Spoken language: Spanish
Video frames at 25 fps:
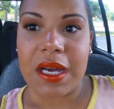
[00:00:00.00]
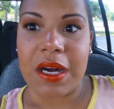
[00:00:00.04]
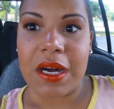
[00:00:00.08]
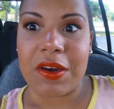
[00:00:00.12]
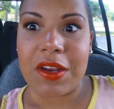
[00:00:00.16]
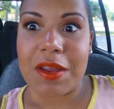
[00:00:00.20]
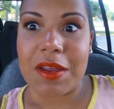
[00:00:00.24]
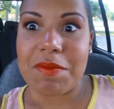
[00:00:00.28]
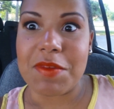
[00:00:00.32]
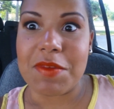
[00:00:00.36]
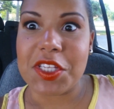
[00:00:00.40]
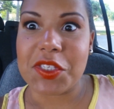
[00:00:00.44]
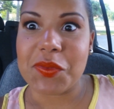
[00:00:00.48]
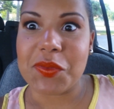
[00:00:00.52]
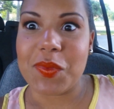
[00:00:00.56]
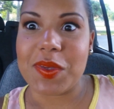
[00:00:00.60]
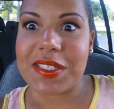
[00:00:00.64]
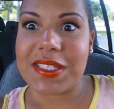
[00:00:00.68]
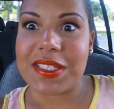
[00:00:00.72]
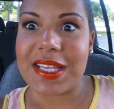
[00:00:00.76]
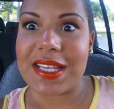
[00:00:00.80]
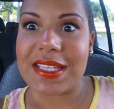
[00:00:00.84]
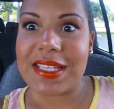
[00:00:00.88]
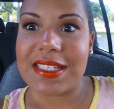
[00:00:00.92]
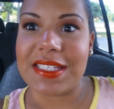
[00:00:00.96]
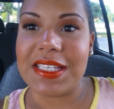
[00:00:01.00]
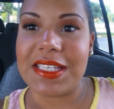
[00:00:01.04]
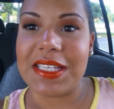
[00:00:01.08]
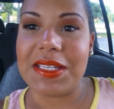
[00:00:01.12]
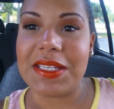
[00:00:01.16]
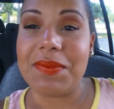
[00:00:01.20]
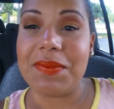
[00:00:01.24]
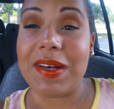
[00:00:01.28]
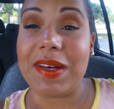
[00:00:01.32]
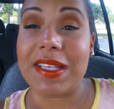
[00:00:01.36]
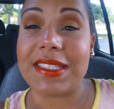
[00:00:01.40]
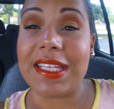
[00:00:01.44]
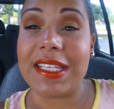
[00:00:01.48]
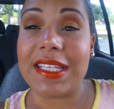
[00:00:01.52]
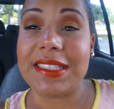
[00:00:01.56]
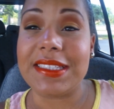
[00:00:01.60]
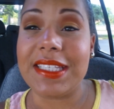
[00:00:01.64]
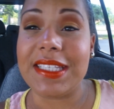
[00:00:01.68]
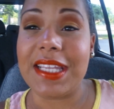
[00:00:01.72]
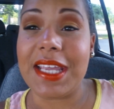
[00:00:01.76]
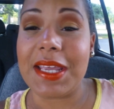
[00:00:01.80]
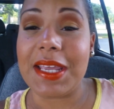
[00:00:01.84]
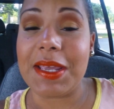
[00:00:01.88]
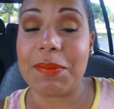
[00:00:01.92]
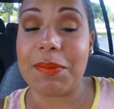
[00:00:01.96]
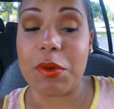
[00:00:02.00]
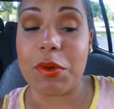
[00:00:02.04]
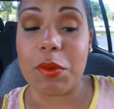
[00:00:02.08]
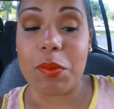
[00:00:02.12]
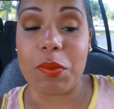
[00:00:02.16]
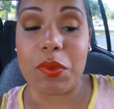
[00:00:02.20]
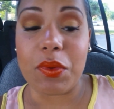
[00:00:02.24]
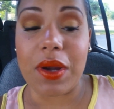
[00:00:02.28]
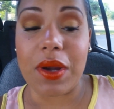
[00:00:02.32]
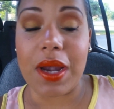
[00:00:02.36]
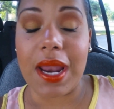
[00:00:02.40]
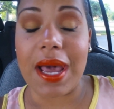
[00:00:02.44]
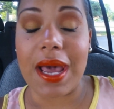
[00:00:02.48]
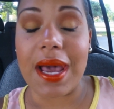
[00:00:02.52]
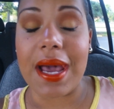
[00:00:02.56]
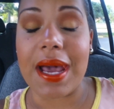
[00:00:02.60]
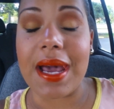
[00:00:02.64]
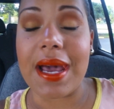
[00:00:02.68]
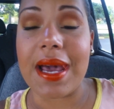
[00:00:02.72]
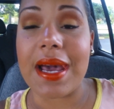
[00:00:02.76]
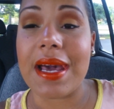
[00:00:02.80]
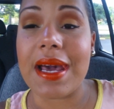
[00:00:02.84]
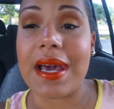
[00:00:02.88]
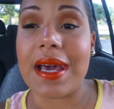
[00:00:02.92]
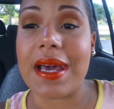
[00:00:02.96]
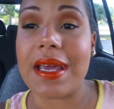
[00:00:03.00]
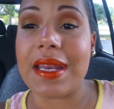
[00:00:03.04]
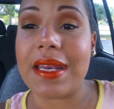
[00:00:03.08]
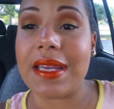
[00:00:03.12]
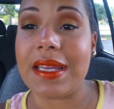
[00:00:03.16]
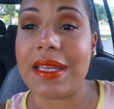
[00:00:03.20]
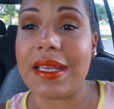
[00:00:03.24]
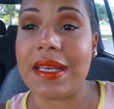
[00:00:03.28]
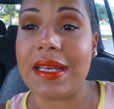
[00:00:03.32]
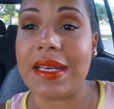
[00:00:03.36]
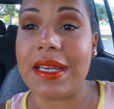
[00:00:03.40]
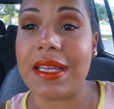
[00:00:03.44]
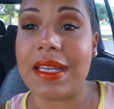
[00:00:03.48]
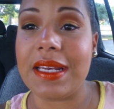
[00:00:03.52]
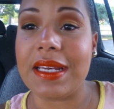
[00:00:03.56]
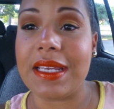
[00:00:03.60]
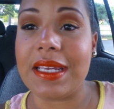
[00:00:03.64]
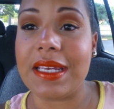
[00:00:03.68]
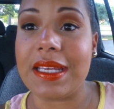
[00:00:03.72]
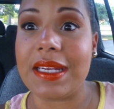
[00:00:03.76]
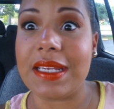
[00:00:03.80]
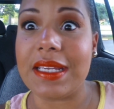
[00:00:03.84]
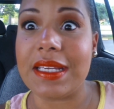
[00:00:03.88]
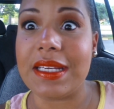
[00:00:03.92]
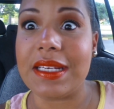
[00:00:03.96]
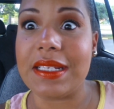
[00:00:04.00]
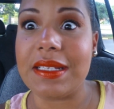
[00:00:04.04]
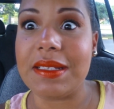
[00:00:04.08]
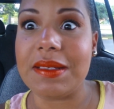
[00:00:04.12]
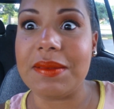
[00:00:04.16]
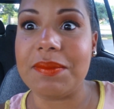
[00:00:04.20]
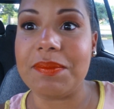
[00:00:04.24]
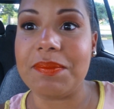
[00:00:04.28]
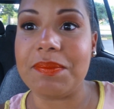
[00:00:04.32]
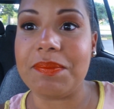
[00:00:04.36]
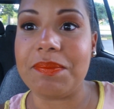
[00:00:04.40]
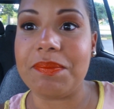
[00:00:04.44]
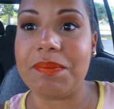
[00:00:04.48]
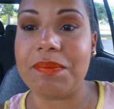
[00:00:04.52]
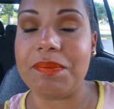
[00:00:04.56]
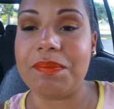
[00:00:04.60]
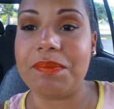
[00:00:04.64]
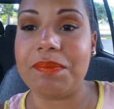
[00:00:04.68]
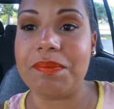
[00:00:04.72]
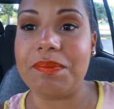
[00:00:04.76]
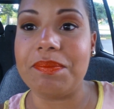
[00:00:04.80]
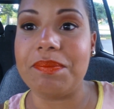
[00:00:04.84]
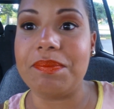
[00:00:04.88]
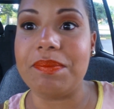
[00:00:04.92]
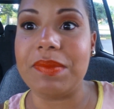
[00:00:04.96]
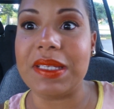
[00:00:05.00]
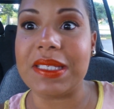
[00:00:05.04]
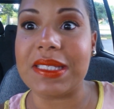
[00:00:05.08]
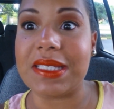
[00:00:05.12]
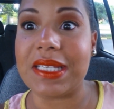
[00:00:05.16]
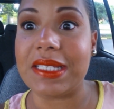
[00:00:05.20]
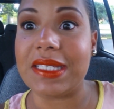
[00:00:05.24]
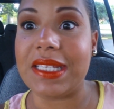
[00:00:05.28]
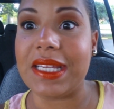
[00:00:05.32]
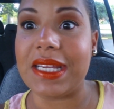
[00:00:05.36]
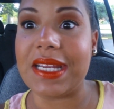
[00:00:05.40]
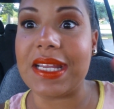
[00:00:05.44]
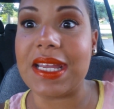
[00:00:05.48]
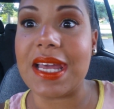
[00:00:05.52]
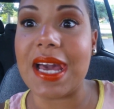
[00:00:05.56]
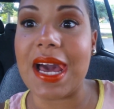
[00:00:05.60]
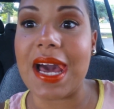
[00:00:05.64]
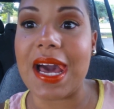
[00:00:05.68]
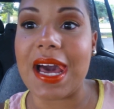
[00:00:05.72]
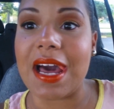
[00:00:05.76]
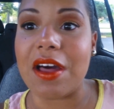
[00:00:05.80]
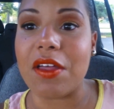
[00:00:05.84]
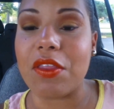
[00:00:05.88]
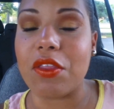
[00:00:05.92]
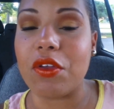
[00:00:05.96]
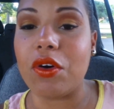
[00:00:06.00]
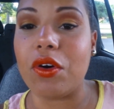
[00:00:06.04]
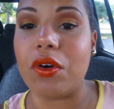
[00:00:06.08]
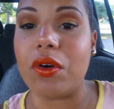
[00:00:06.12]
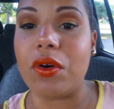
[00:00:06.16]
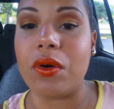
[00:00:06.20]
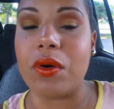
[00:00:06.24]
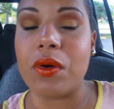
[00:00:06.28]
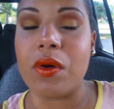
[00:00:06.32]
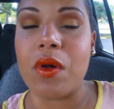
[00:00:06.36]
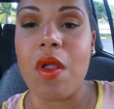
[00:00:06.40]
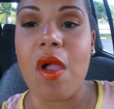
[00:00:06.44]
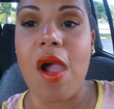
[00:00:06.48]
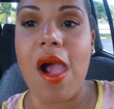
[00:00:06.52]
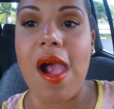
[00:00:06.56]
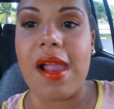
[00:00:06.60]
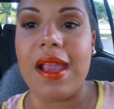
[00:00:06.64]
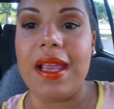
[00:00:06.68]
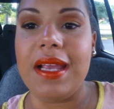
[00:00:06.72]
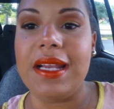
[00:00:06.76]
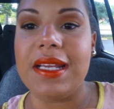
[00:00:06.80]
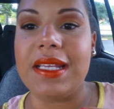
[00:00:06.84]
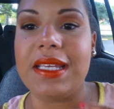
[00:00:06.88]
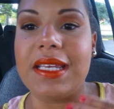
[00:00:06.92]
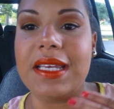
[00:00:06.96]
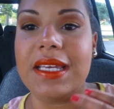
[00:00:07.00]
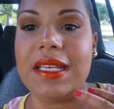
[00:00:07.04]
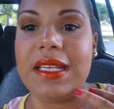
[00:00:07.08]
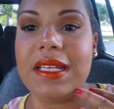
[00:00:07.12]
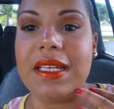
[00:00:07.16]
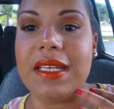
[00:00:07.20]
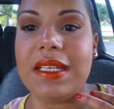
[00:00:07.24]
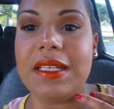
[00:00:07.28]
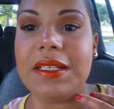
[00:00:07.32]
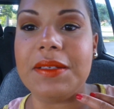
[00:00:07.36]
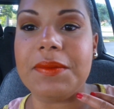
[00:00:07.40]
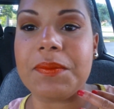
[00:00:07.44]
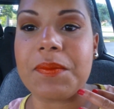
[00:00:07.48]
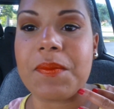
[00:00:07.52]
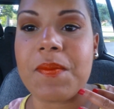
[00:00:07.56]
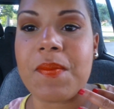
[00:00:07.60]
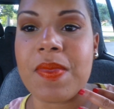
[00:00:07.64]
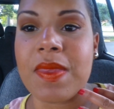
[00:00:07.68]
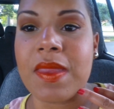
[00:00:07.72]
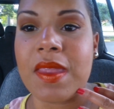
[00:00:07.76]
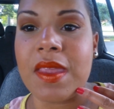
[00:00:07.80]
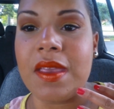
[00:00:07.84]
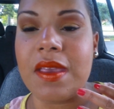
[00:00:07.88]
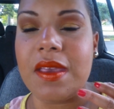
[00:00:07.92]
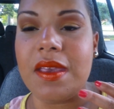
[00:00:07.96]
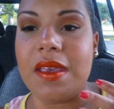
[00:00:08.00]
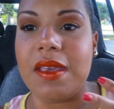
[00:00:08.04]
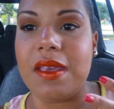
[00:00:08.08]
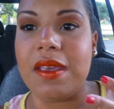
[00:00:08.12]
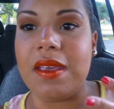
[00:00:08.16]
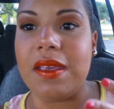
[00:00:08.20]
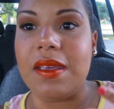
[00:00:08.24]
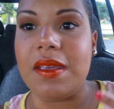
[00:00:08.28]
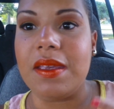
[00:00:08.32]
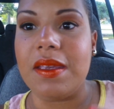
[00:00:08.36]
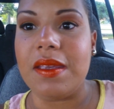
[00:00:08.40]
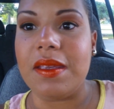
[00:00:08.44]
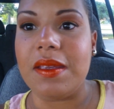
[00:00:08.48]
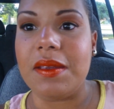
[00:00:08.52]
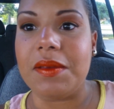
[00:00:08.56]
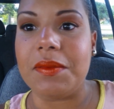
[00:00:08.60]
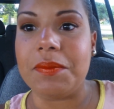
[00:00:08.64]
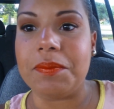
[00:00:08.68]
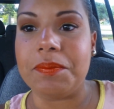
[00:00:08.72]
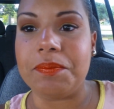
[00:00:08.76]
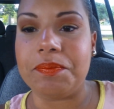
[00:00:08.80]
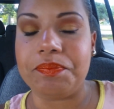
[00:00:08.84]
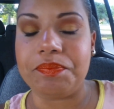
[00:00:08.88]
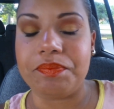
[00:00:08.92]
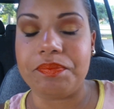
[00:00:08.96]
ahora mismo está así bastante popular el, querer estar delgado, el querer eh,